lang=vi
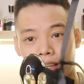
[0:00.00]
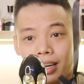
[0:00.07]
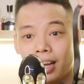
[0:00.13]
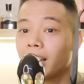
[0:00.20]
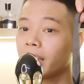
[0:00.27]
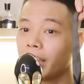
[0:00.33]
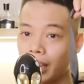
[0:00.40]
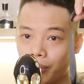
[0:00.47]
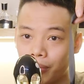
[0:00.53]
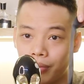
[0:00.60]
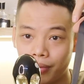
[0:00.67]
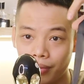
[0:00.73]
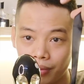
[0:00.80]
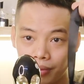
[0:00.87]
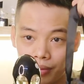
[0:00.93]
tặng kèm
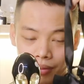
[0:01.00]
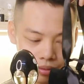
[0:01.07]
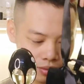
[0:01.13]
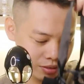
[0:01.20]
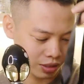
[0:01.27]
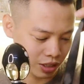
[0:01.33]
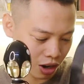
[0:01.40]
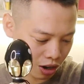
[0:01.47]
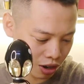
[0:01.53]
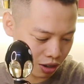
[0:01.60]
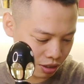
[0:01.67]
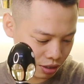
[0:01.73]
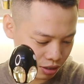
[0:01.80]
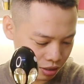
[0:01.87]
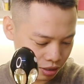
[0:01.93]

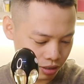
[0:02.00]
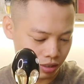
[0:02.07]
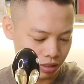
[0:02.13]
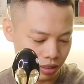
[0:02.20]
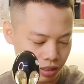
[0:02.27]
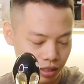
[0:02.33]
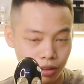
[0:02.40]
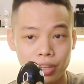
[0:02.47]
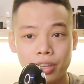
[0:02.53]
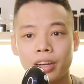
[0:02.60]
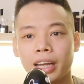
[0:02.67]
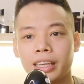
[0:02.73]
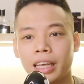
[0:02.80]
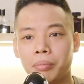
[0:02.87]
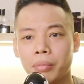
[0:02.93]
đó nếu
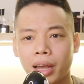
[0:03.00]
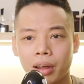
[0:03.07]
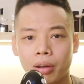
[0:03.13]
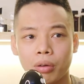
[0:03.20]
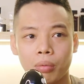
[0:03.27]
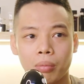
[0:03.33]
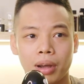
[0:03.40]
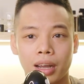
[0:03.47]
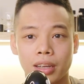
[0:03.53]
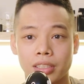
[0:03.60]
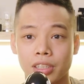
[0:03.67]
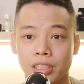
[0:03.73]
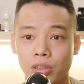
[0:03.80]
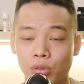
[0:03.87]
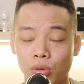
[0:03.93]
như anh em nào mà
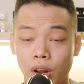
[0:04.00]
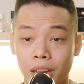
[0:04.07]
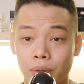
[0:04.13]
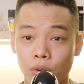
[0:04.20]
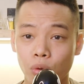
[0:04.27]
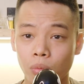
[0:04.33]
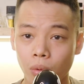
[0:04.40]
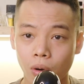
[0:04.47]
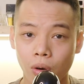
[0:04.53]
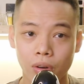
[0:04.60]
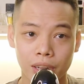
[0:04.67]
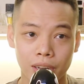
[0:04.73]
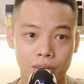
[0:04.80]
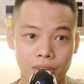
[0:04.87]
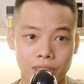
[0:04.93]
sở hữu đầy đủ
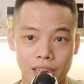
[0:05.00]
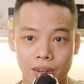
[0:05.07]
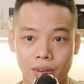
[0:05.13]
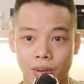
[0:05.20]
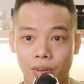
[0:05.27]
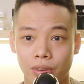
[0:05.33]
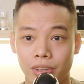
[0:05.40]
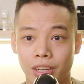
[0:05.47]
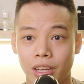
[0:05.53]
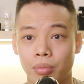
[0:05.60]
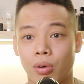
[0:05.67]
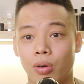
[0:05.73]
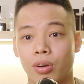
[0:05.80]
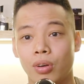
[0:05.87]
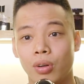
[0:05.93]
bộ thì nó sẽ có những
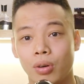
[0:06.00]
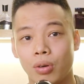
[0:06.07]
cái món